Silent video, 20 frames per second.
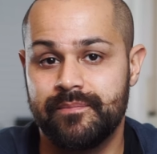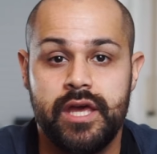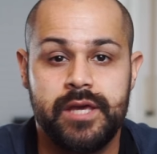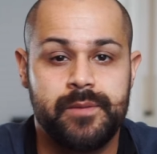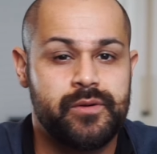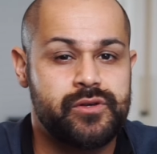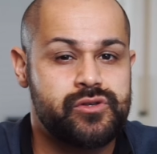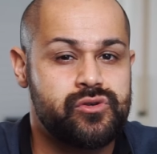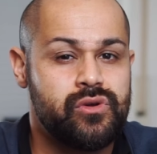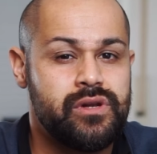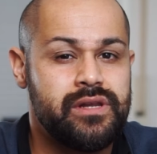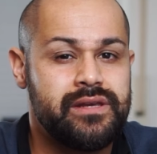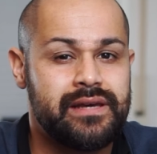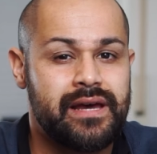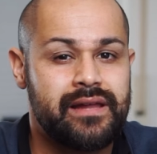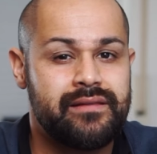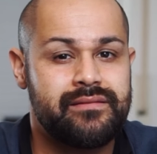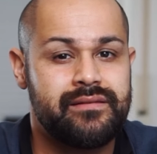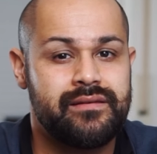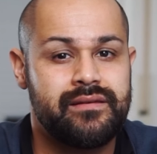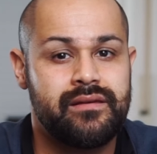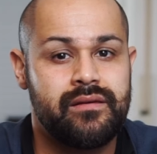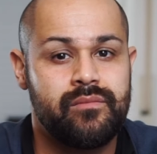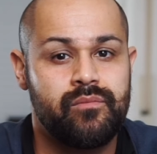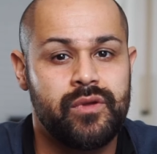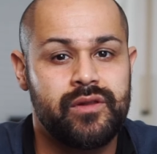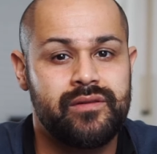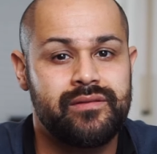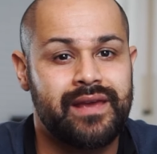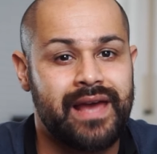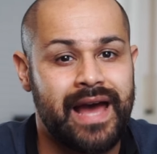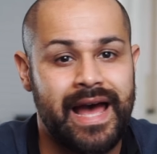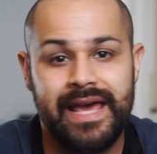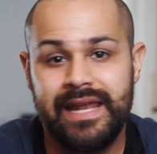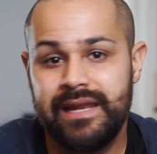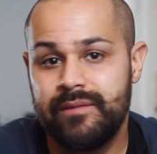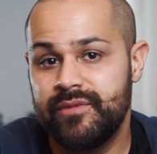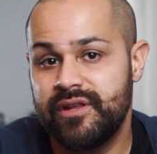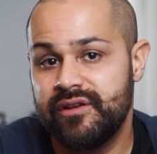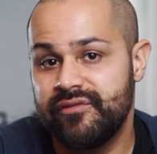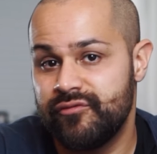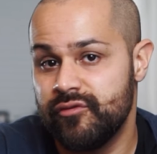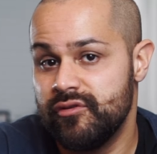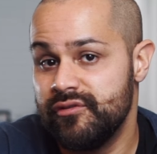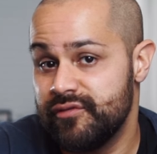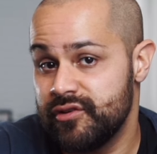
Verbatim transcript: Ich persönlich hatte mit keinem der fünf